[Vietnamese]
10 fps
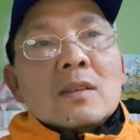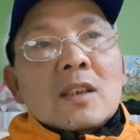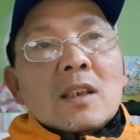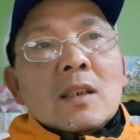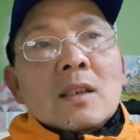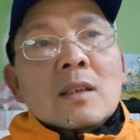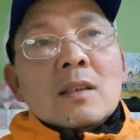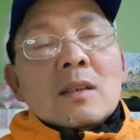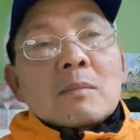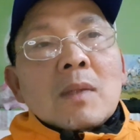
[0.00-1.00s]
thì
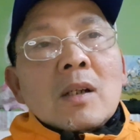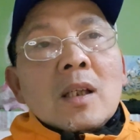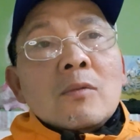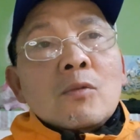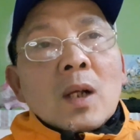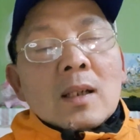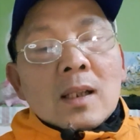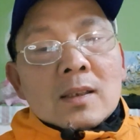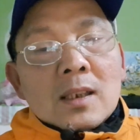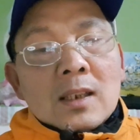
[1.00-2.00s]
bảo hiểm hoặc
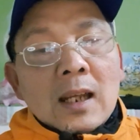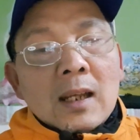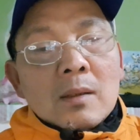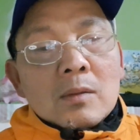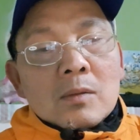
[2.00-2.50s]
là sẽ trả